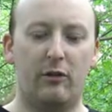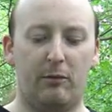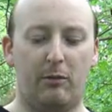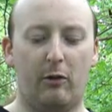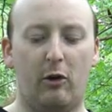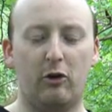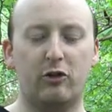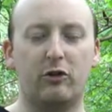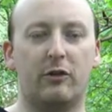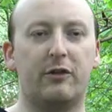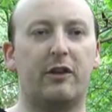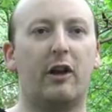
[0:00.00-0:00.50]

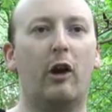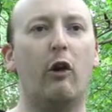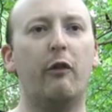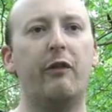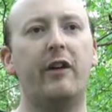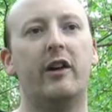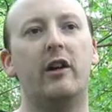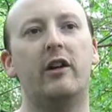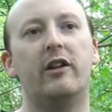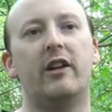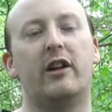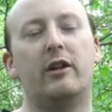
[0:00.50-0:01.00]
Brauche noch den
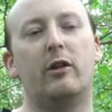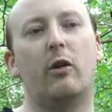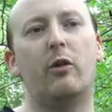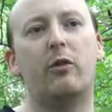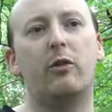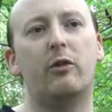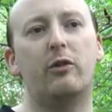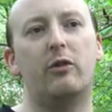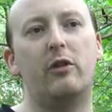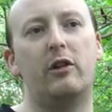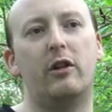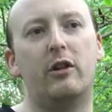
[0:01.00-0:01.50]
Aufhänger, der hat ja auch
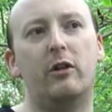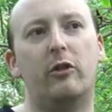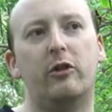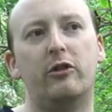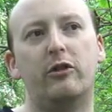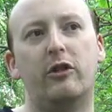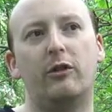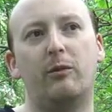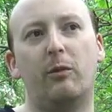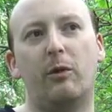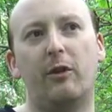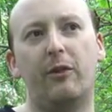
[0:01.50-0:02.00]
so toll
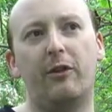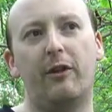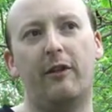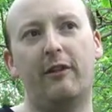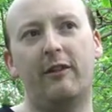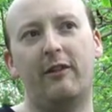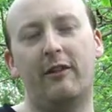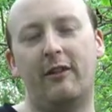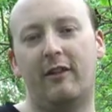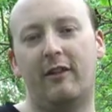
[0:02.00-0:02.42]
geleuchtet. Wo ist er?